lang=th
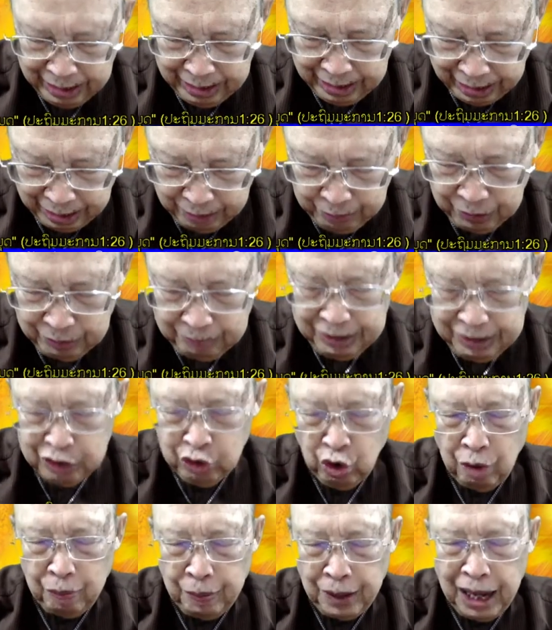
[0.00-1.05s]
ให้เพิ่นมีสุ
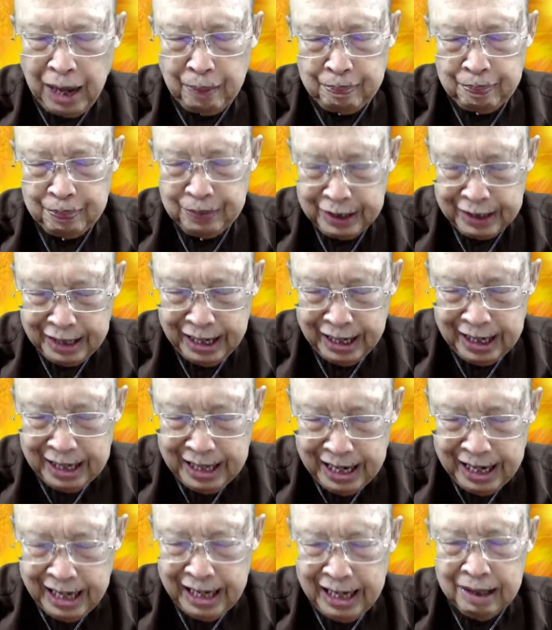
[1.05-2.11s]
ขภาพแข็งแร
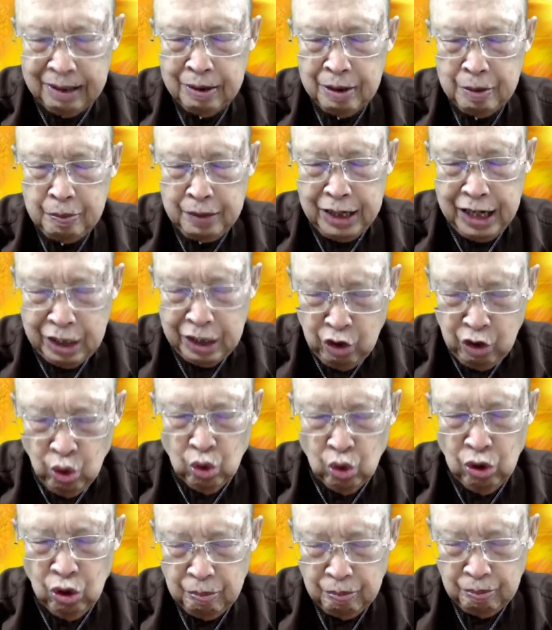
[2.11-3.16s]
งมีอายุ
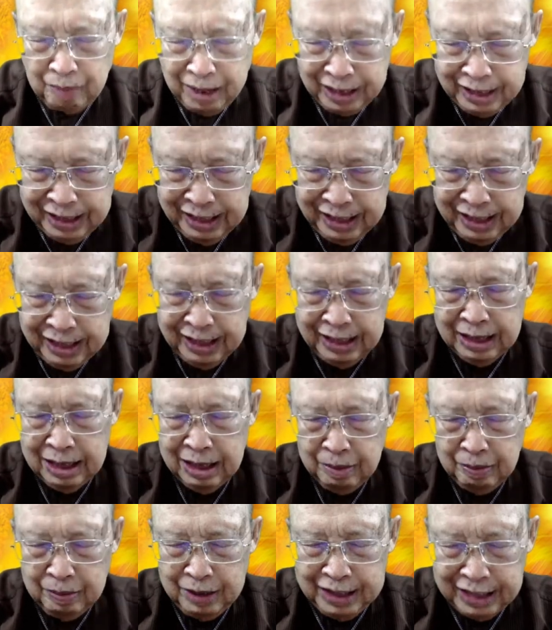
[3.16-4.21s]
มั่นยืน
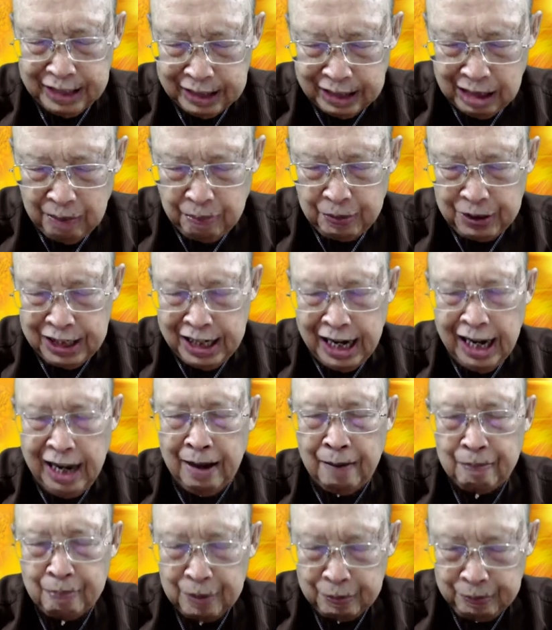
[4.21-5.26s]
มีสติปัญญา
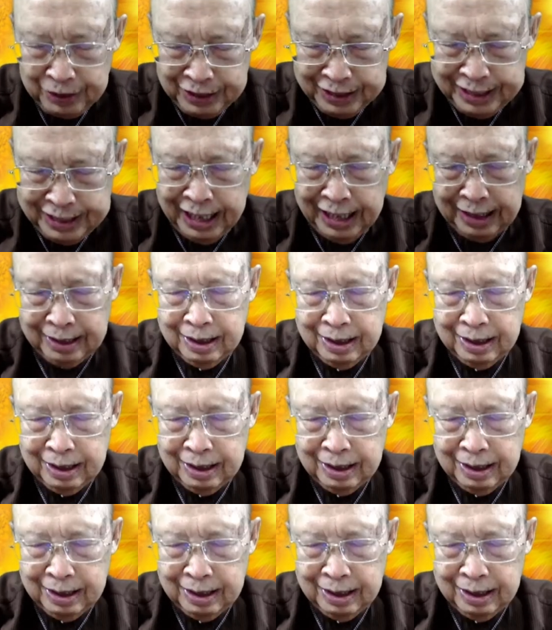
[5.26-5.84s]
พิเศษ